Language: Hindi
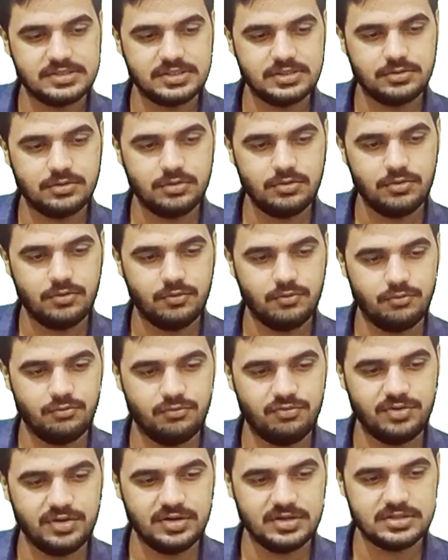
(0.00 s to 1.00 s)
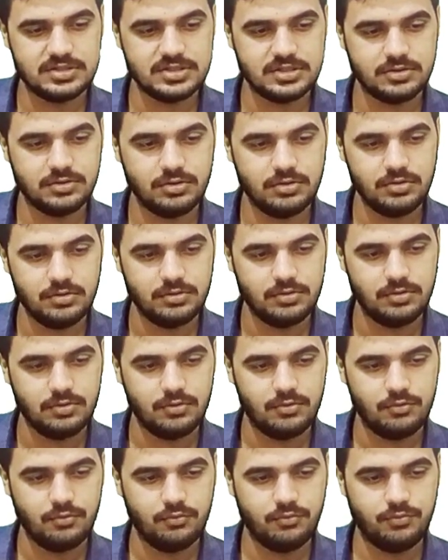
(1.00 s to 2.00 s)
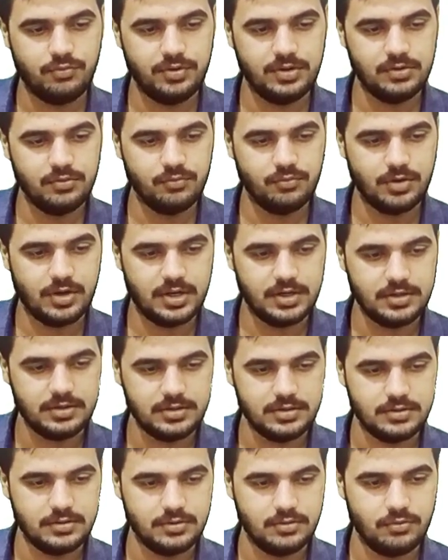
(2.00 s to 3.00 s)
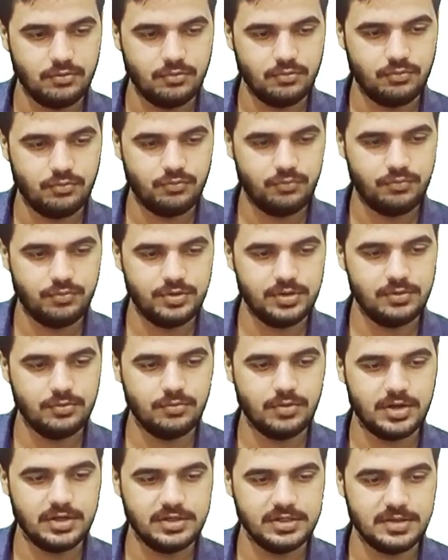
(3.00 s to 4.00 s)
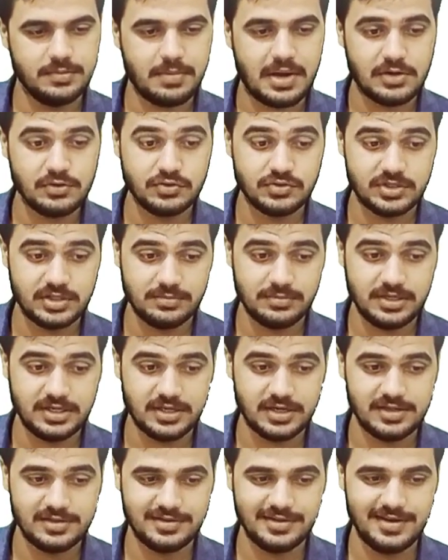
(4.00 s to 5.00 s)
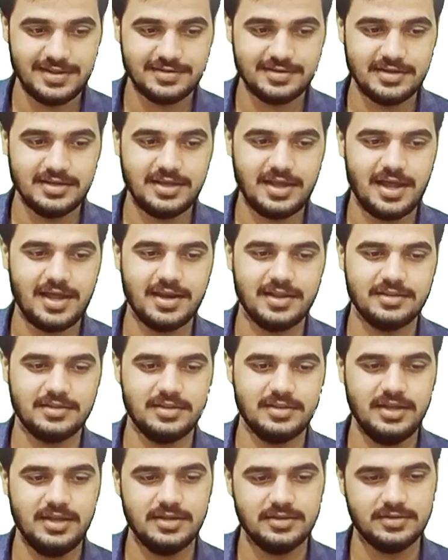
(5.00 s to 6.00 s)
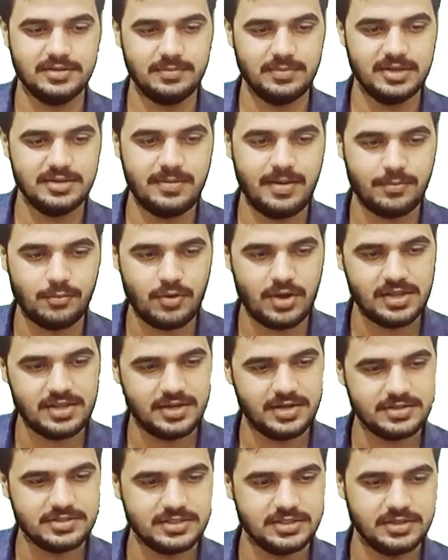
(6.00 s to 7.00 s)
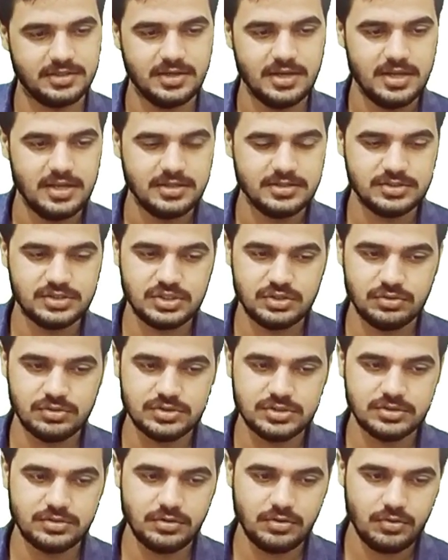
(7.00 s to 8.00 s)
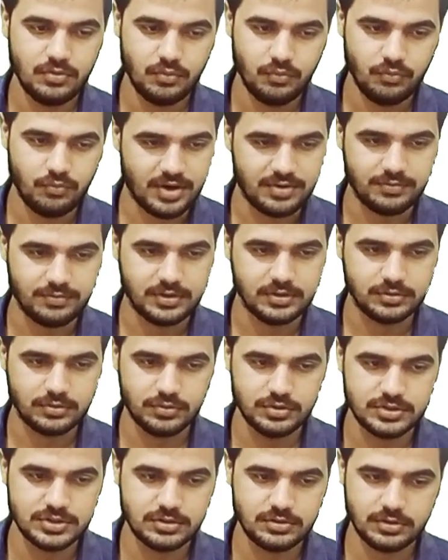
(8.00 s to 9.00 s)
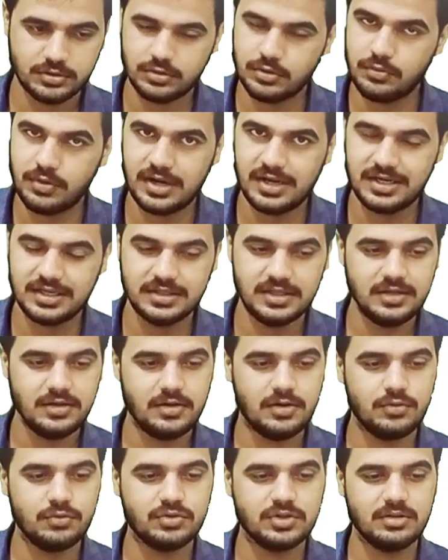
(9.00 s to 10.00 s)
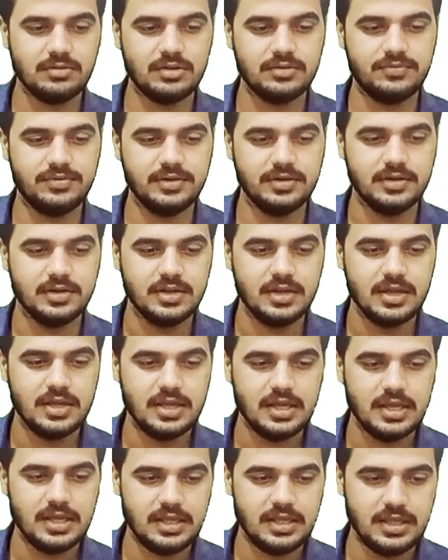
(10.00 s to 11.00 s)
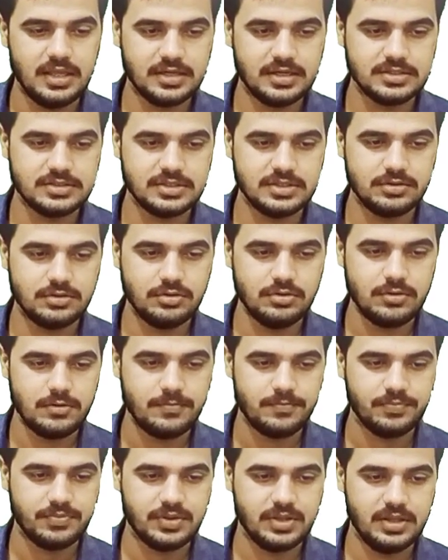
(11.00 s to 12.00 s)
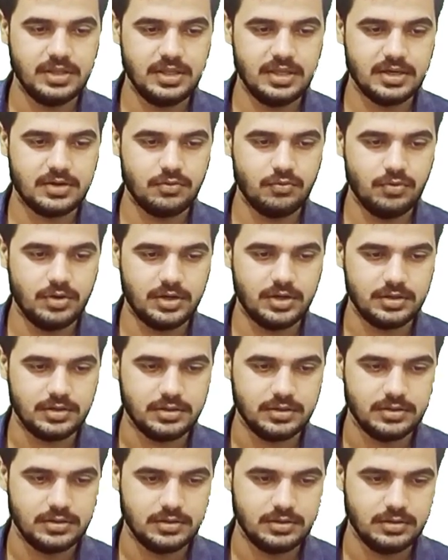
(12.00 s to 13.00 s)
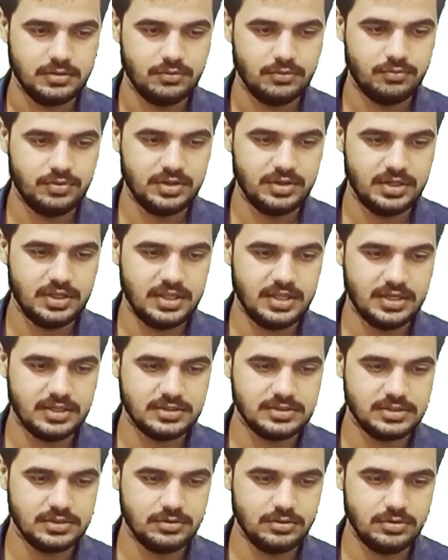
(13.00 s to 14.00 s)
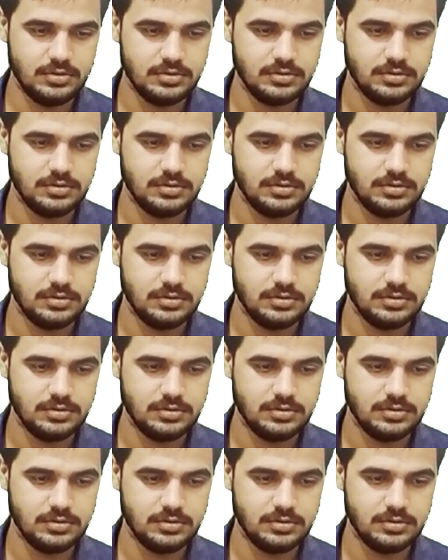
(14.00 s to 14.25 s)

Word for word: जीरो फिर जीरो फिर वन फिर वन ये माउस हम लिख रहे हैं इसीलिए ऐसे लिखा रहा है ठीक है समझ में आपको आ जाना चाहिए जीरो जीरो वन वन दो जीरो दो वन लिख दिए और उसके बाद फिर एक जीरो एक वन फिर एक जीरो